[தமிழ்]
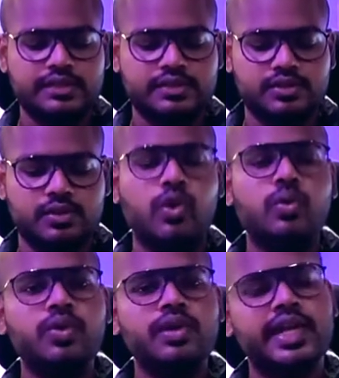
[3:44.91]
ஸோ
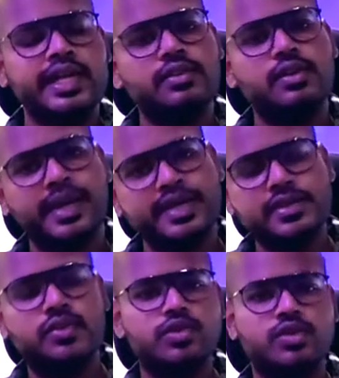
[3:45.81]
ஒரு ஒரு கிளைண்ட்ஸோட மைண்ட்
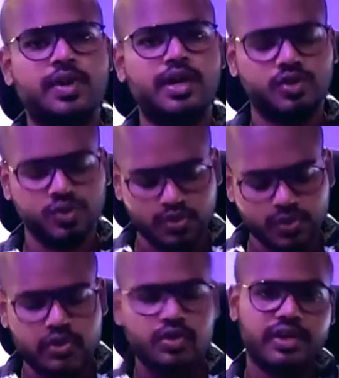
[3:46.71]
செட் ஒரு ஒரு மாதிரி இருக்கும் ஒரு
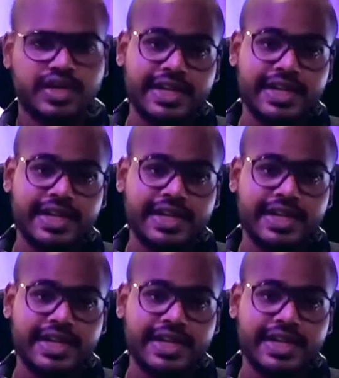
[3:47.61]
ஒருத்தரோட